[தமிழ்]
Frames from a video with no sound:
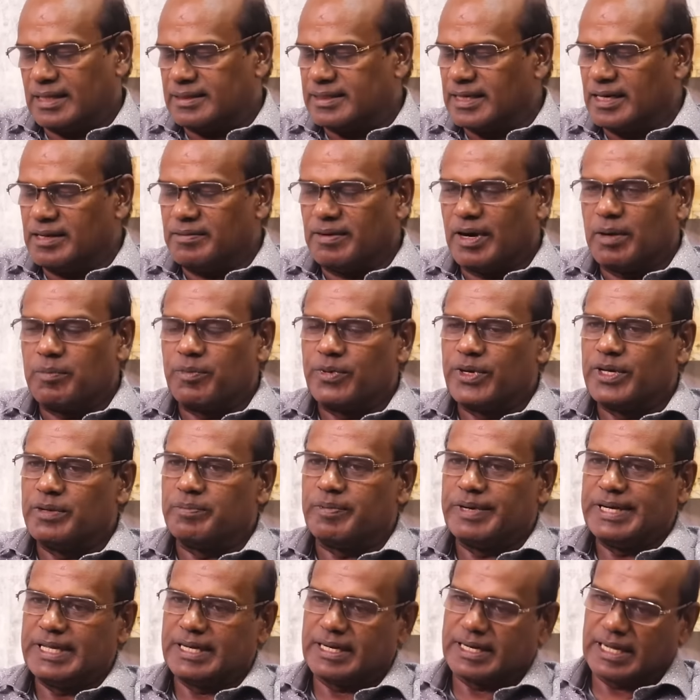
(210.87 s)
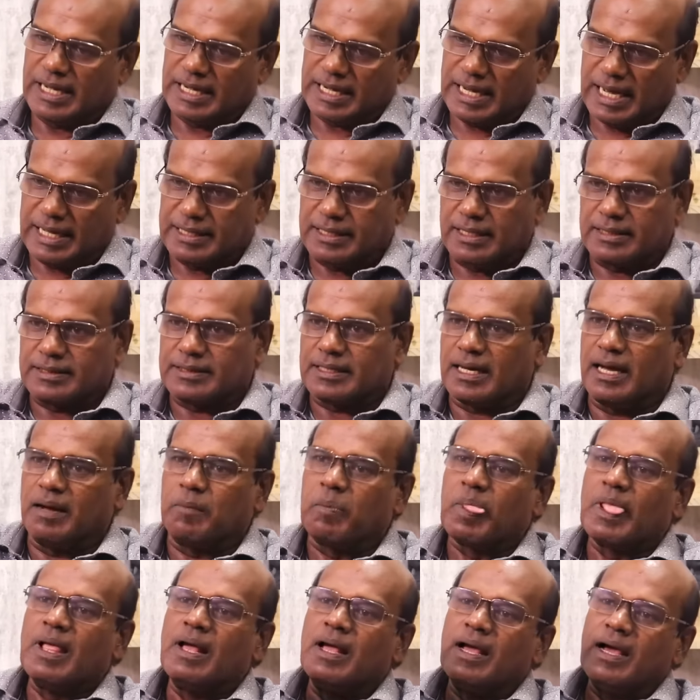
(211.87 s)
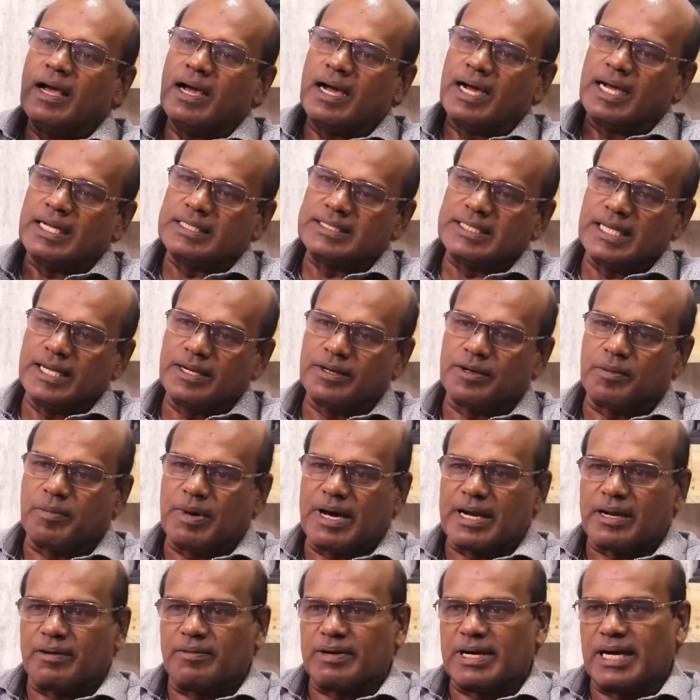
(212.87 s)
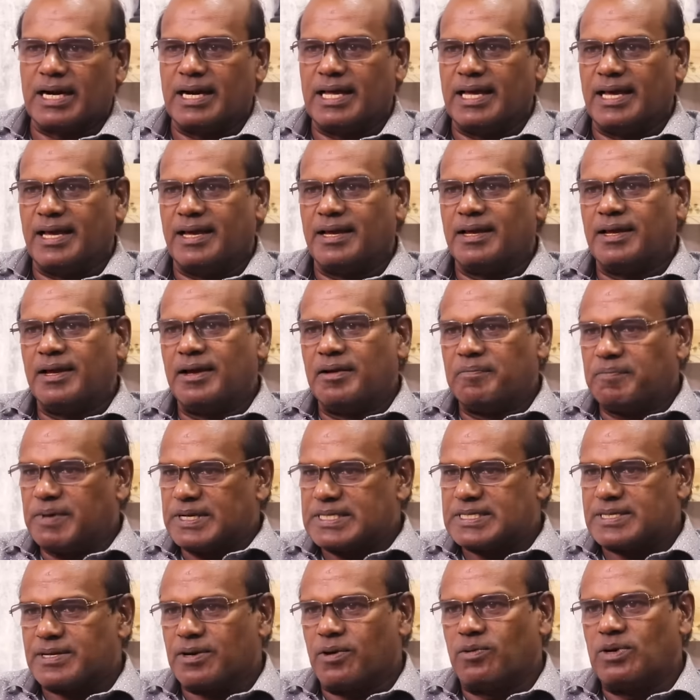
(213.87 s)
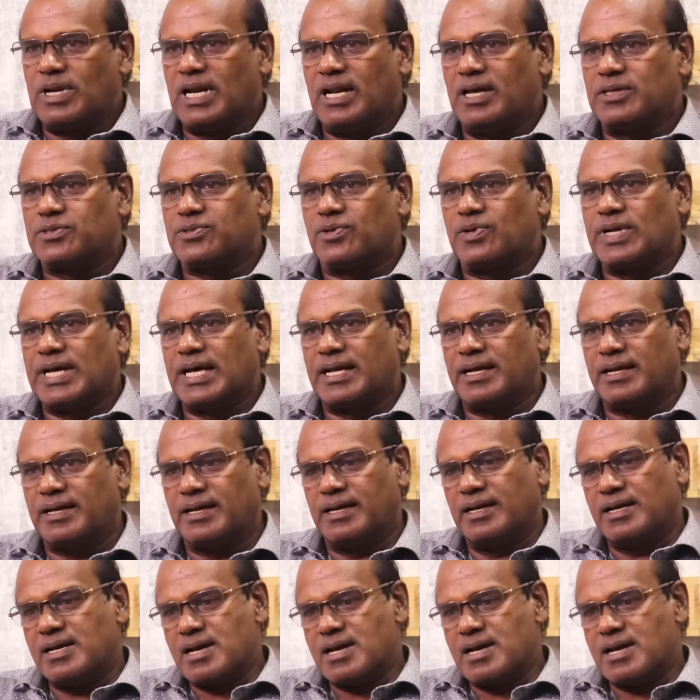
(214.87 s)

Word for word: தெளிவாக முடிவு பண்ணியிருக்காங்க அதைத்தான் ஜெயக்குமார் அவர்களே ஃபர்ஸ்ட் ரவுண்டிலே சொன்னார்